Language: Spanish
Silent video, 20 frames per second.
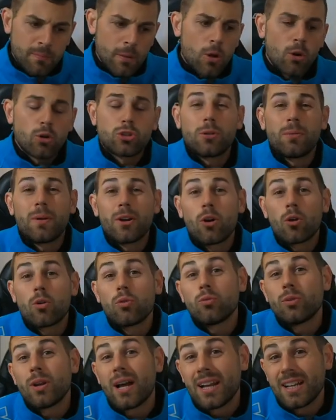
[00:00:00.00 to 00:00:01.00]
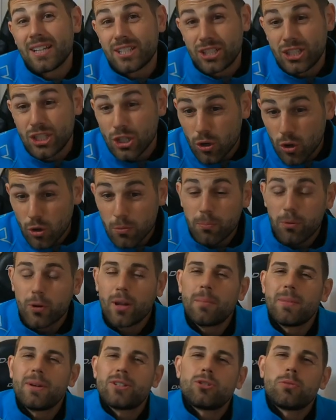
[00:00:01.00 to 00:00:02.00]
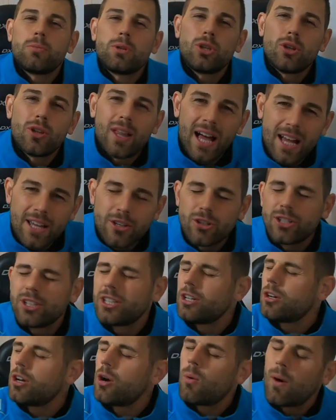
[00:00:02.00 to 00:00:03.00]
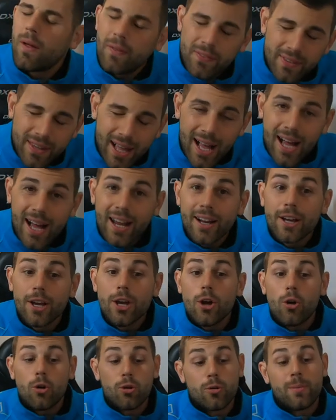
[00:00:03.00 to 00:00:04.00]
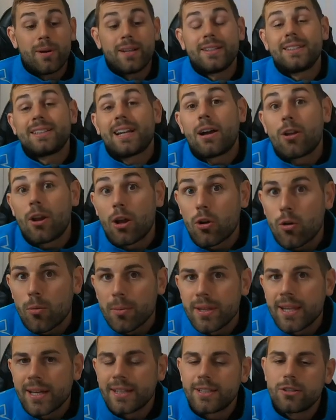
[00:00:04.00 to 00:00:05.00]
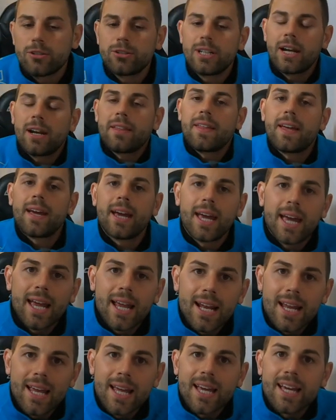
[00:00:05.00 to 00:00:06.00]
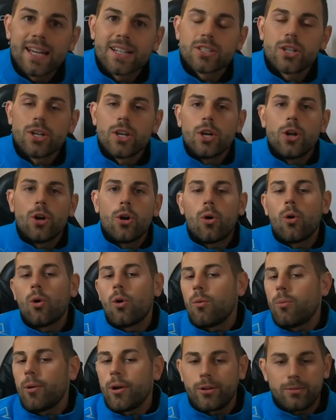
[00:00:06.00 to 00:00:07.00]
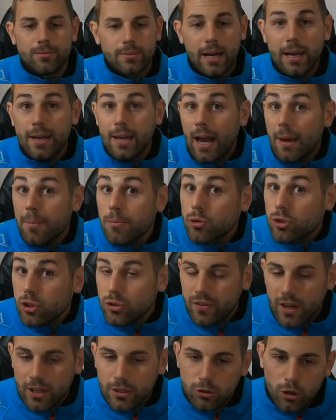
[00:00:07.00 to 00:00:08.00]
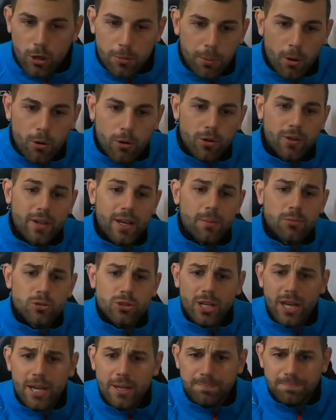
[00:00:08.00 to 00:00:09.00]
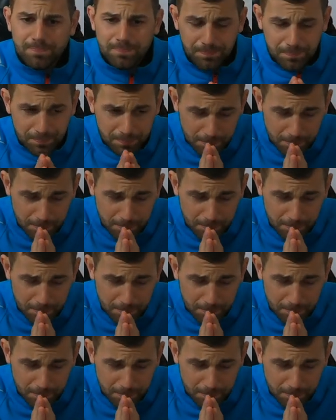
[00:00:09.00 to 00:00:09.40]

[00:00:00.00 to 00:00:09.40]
O si vengo con una lesión porque me he hecho medio daño y he tenido que aguantar, o no me ha entrado la comida y he tenido que tirar de geles, o bueno, hay, muchos factores. Pero bueno, digamos que